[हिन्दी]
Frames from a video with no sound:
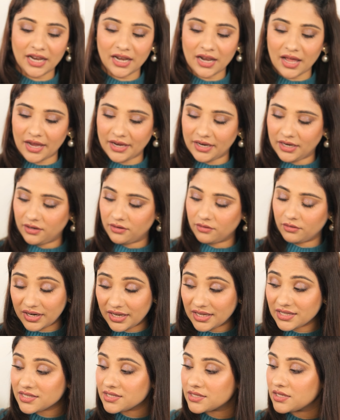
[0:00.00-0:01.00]
ए लाइन
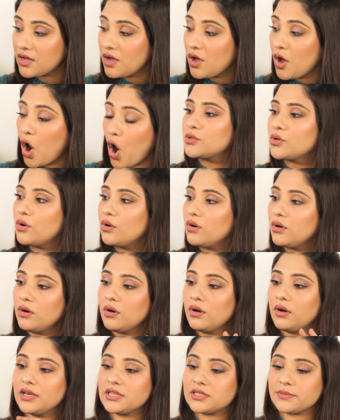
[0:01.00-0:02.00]
ड्रेस सो
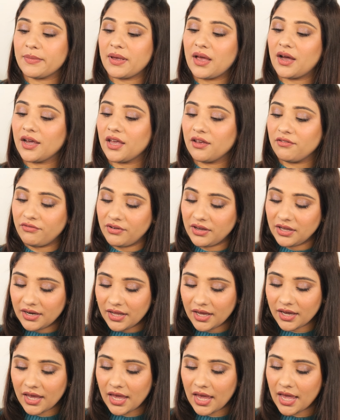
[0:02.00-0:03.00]
so, इसमें आगे वी
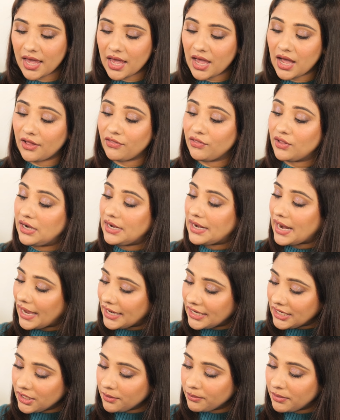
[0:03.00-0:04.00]
नेक है अंदर
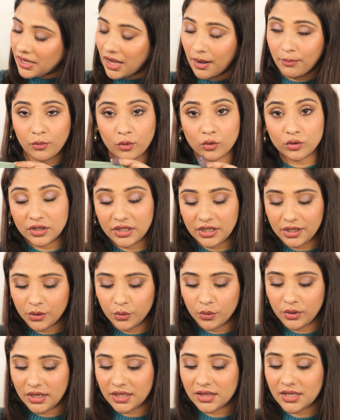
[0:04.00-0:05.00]
लाइनिंग भी आपको दी
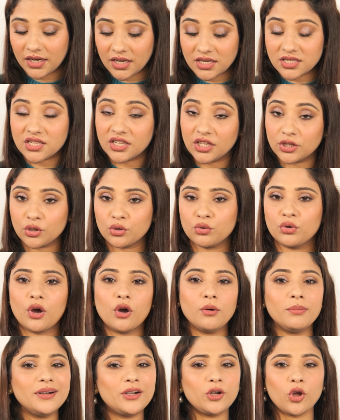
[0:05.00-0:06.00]
हुई है ताकि सी थ्रू ना
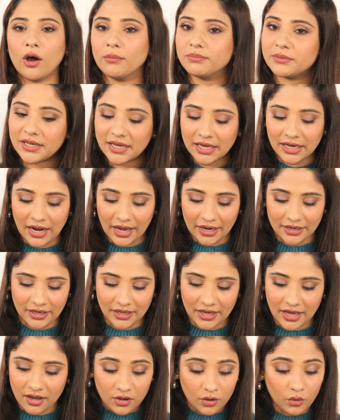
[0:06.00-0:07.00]
हो बट टॉप तक ही
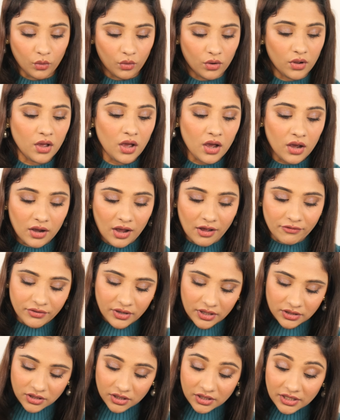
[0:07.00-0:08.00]
लाइनिंग नो काफ़ी
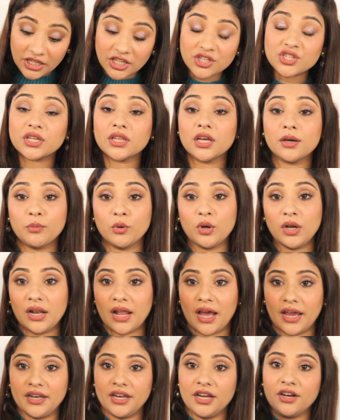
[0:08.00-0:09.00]
हद तक नीचे तक पूरी
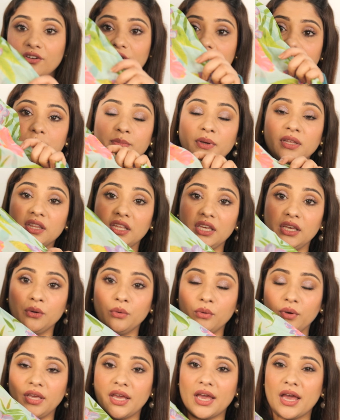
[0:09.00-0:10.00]
लाइनिंग ड्रेस में दी
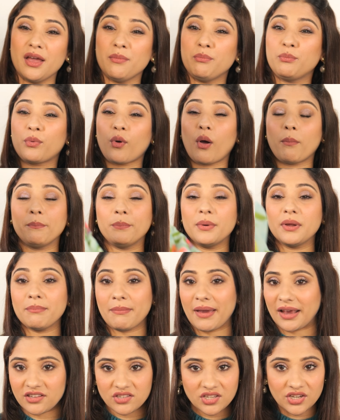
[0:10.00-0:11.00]
हुई है प्रॉपर
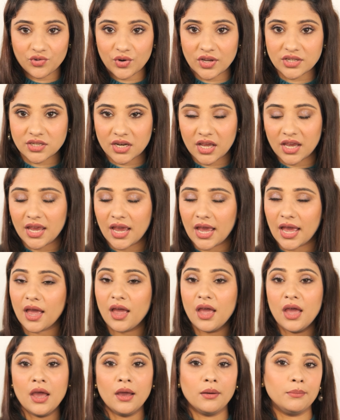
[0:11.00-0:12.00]
मैक्सी ड्रेस नहीं है
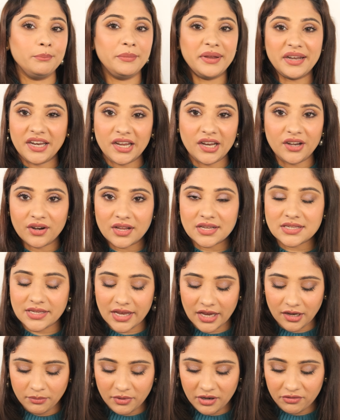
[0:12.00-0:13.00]
मिडी ड्रेस
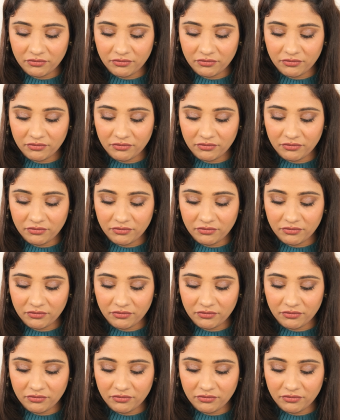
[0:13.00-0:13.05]
है इन